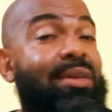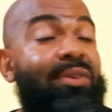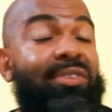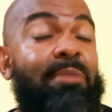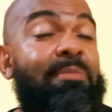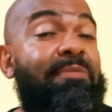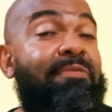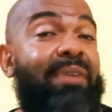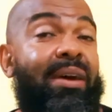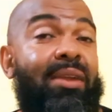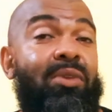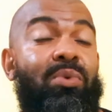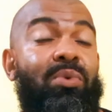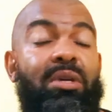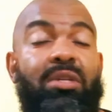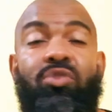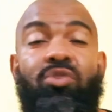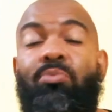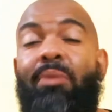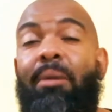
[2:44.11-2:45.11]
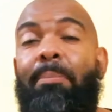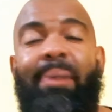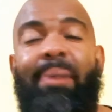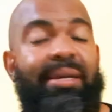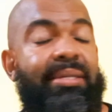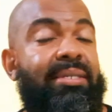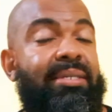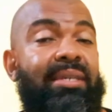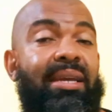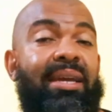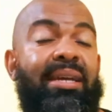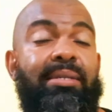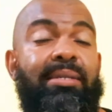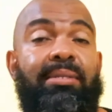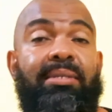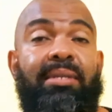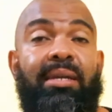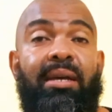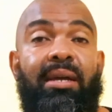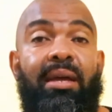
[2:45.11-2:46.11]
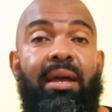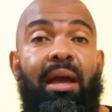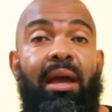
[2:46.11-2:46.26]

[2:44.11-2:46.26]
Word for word: eu sempre falo isso, uma paciência.